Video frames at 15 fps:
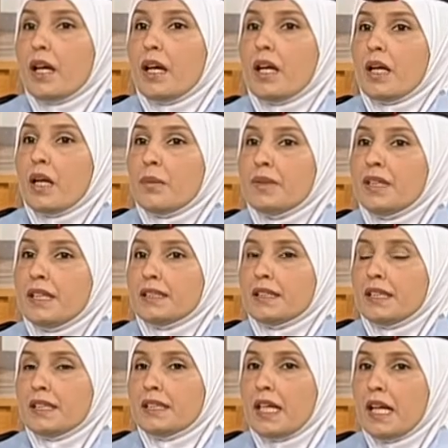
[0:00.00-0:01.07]
آه
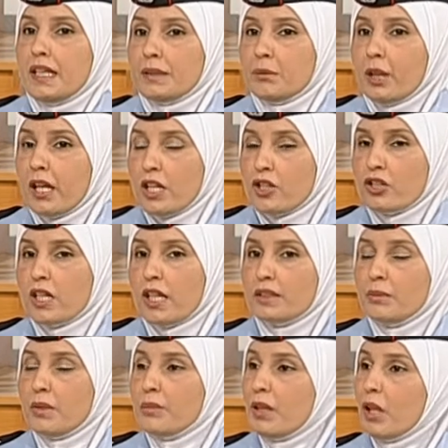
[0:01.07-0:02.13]
بياتي احنا هاي معالجتها
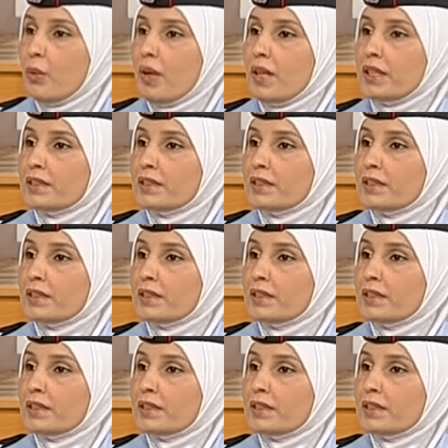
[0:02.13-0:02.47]
ضمن محور